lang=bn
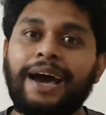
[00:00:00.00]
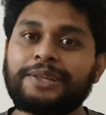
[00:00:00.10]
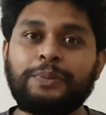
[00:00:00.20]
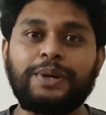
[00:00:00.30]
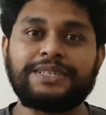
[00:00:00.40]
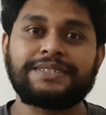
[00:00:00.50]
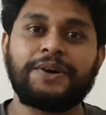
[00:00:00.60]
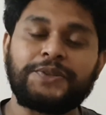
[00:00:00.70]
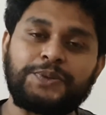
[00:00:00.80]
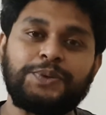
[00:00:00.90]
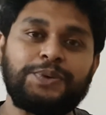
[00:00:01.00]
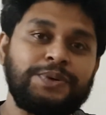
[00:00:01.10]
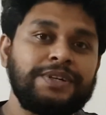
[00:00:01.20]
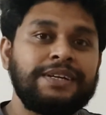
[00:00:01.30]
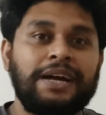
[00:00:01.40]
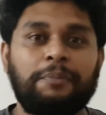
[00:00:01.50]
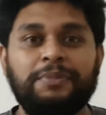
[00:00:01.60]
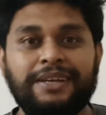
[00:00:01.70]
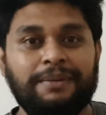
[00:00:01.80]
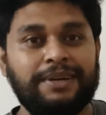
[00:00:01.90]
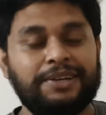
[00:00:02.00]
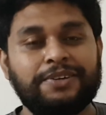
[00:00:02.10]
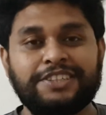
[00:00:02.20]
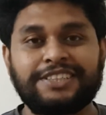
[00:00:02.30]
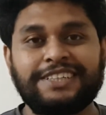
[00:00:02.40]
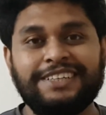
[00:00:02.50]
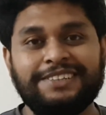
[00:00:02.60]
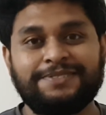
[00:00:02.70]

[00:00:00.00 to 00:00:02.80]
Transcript: আদারওয়াইজ হয়তো আপনি আমার এই কন্টেন্টকে